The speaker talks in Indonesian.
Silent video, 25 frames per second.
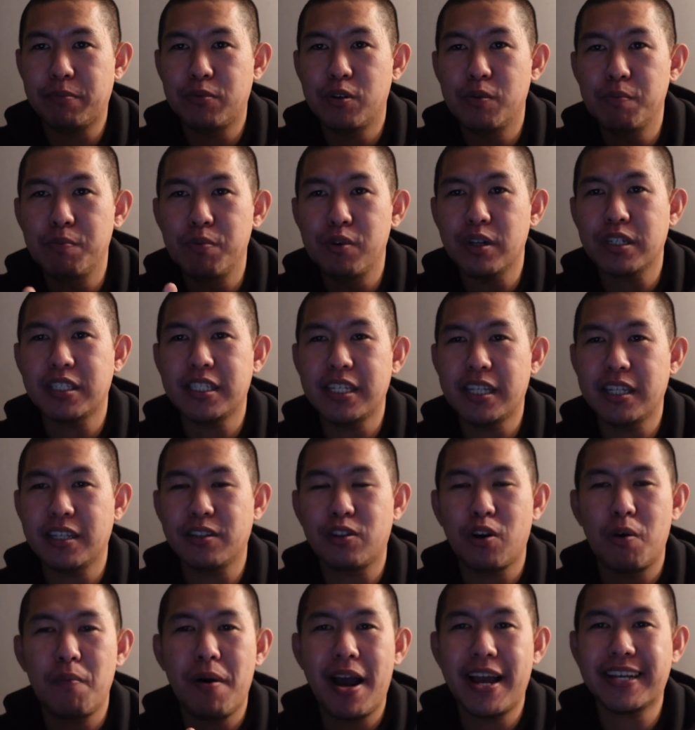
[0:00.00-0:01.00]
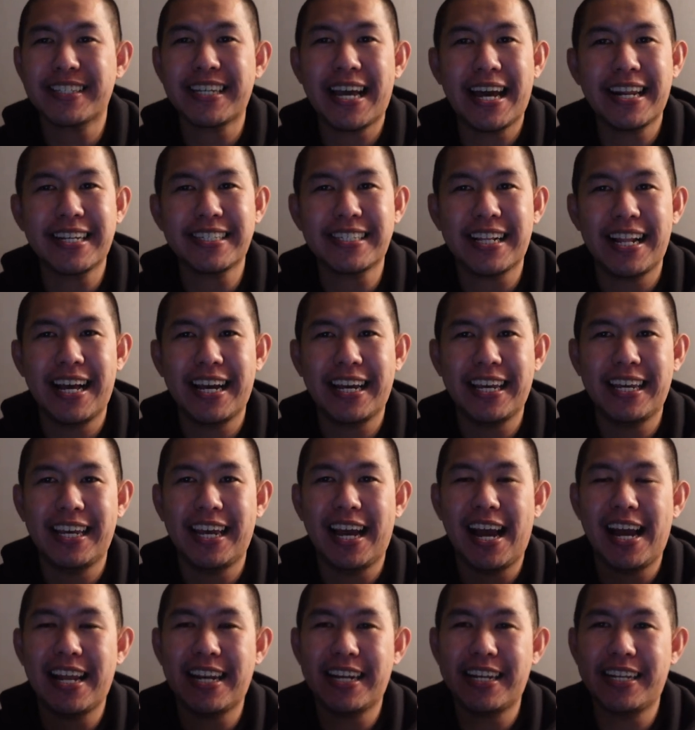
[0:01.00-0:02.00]
Mumpung si Tobias Harris lagi
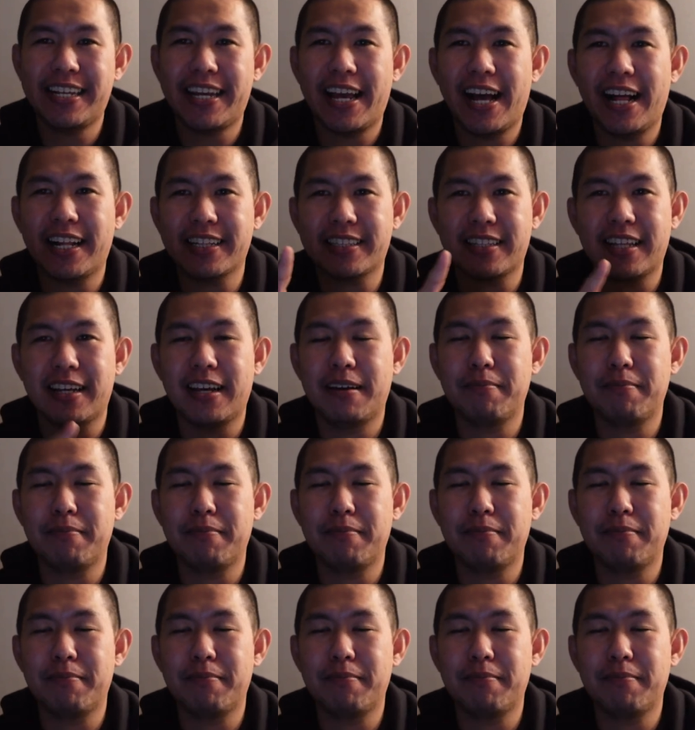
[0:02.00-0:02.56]
ada di health